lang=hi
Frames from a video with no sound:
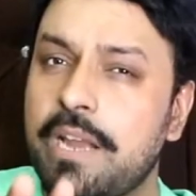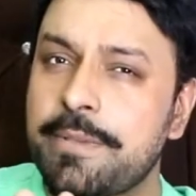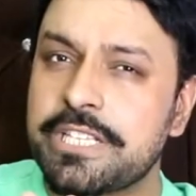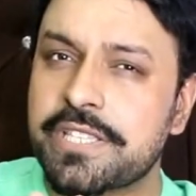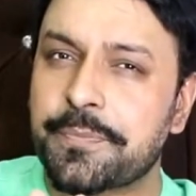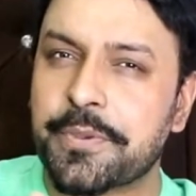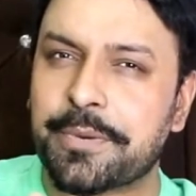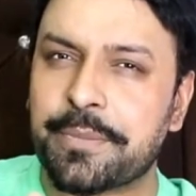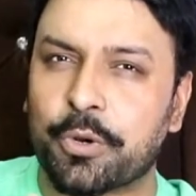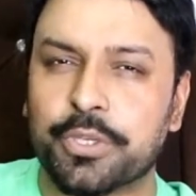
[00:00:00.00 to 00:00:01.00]
ड्रामे की सबसे
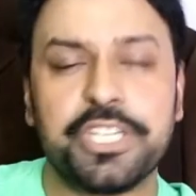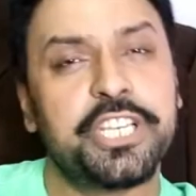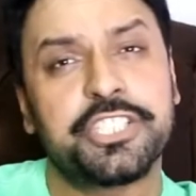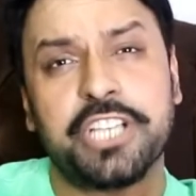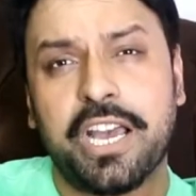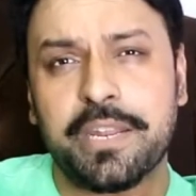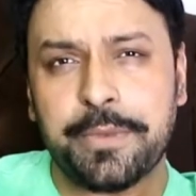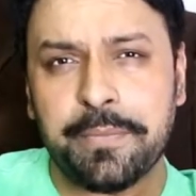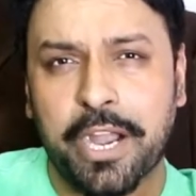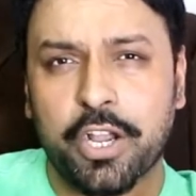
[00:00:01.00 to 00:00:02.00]
बड़ी बोंगी शान
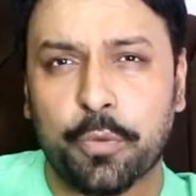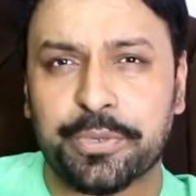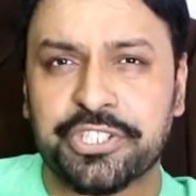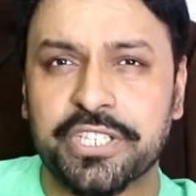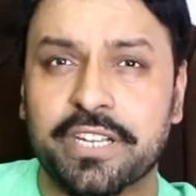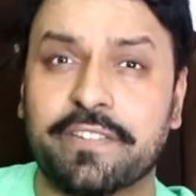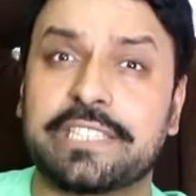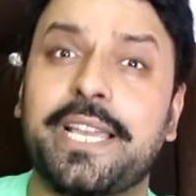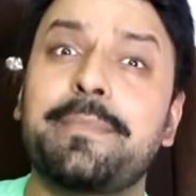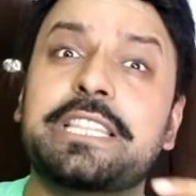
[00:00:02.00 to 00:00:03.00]
अपनी माँ का ऑपरेशन
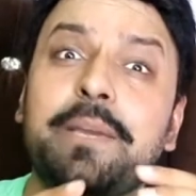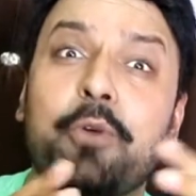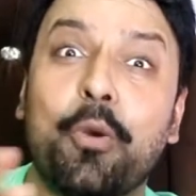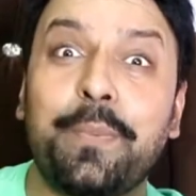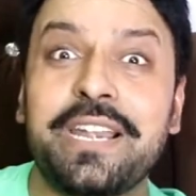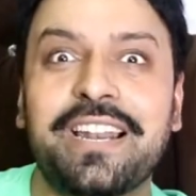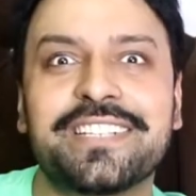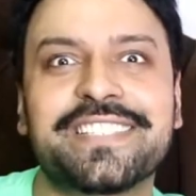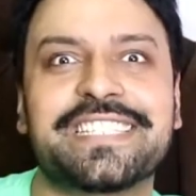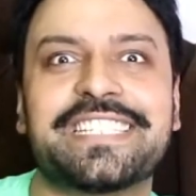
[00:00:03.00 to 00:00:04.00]
करवाता है मतलब ओपन
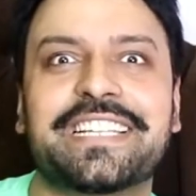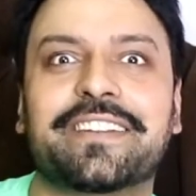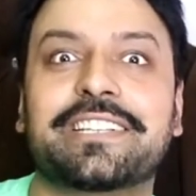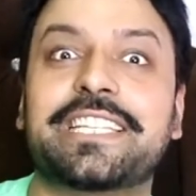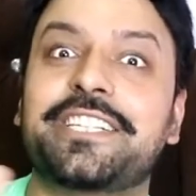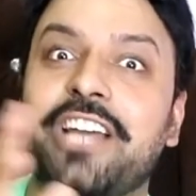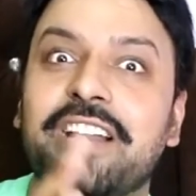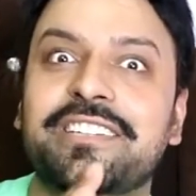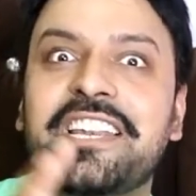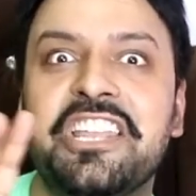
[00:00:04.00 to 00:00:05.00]
हार्ट सर्जरी करवाता है
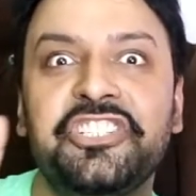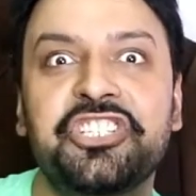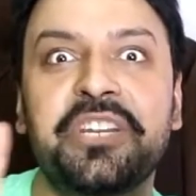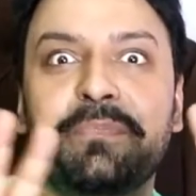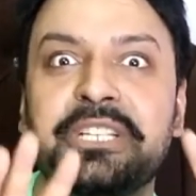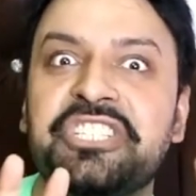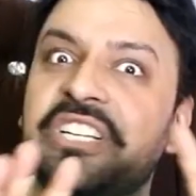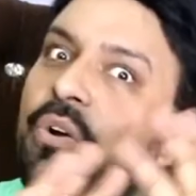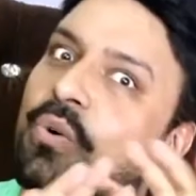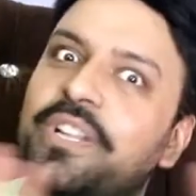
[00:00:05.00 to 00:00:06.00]
डॉक्टर इंजन
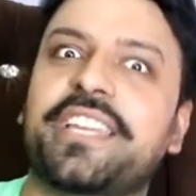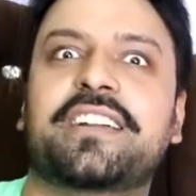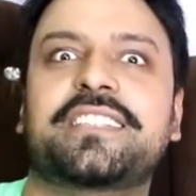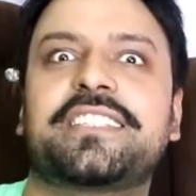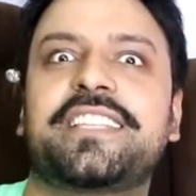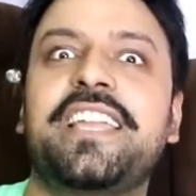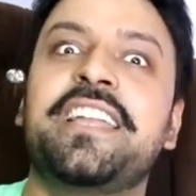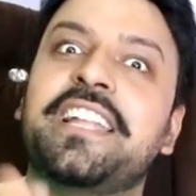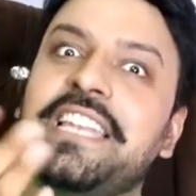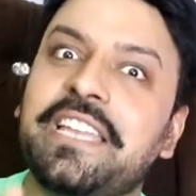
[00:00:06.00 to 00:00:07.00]
पिंजन खोल के रख देते हैं
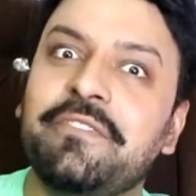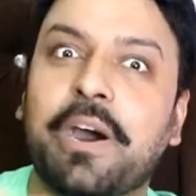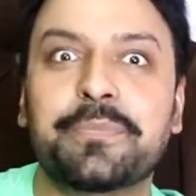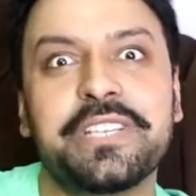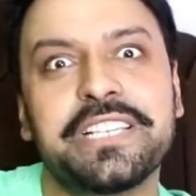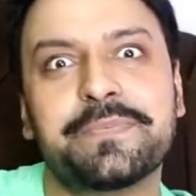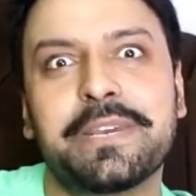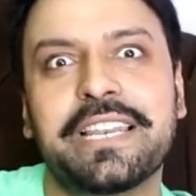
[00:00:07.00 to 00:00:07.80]
लेकिन वापसी किस